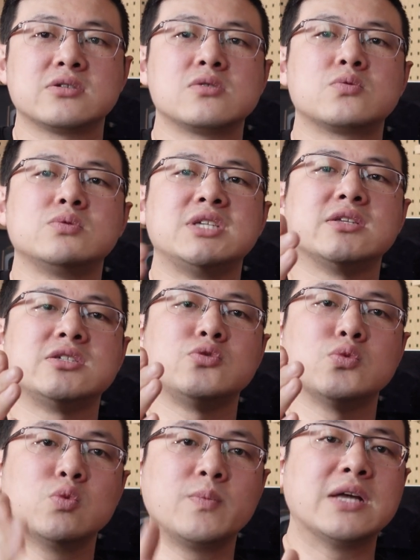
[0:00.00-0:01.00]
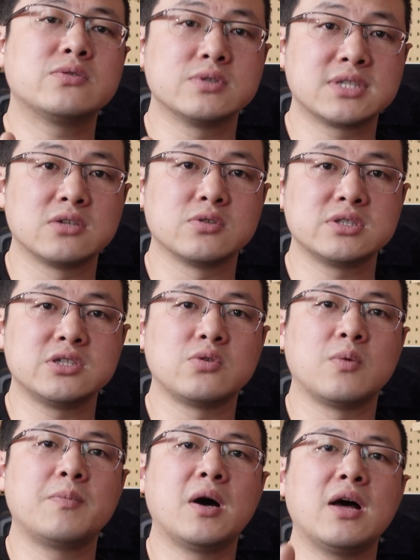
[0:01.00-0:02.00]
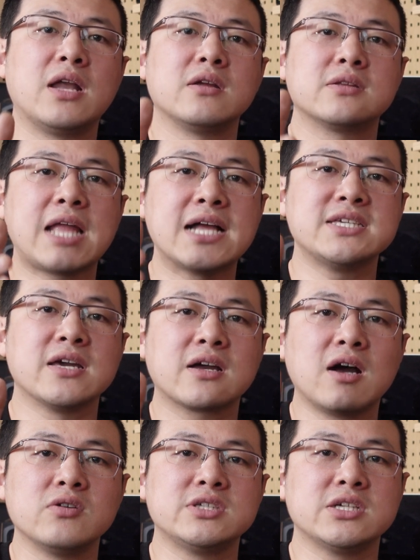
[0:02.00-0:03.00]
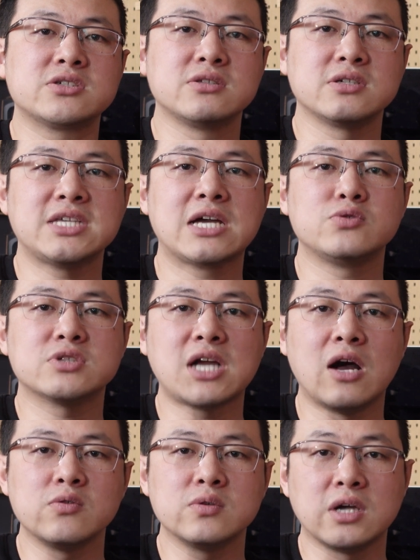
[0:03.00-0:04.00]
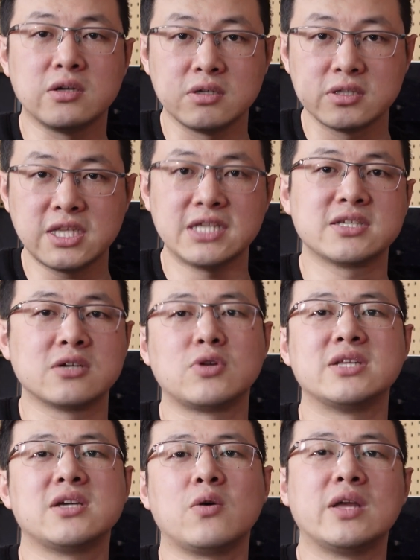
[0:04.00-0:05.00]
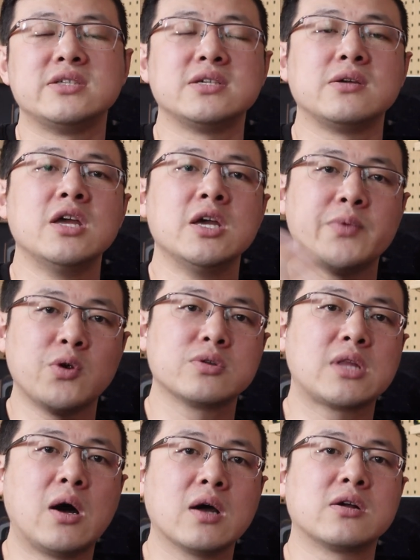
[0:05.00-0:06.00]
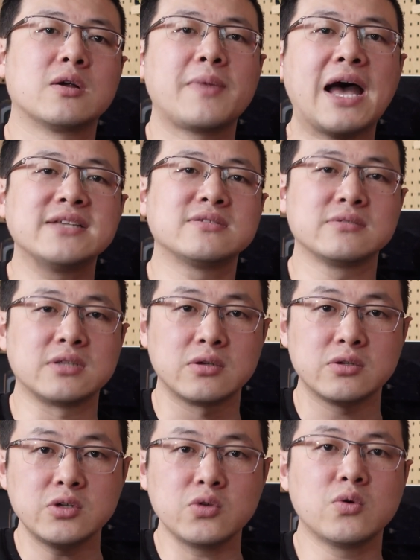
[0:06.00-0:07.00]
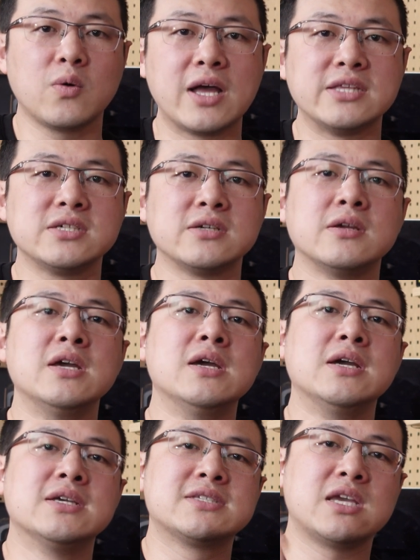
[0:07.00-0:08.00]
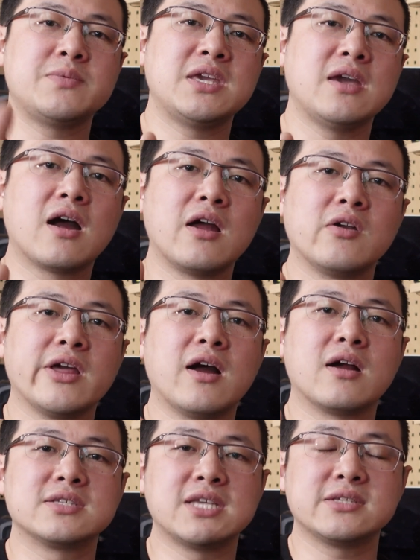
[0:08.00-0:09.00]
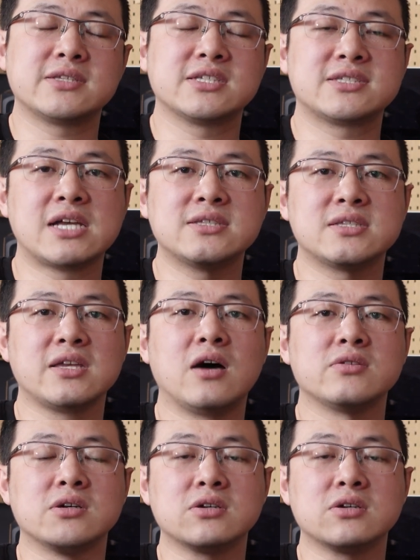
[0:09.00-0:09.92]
这个固件基于乌班图操作系统，包含了搭建高阶智能家居常用到的底层软件环境，比如 Docker、Python 等应用环境，CP 二幺零二、C 四三四幺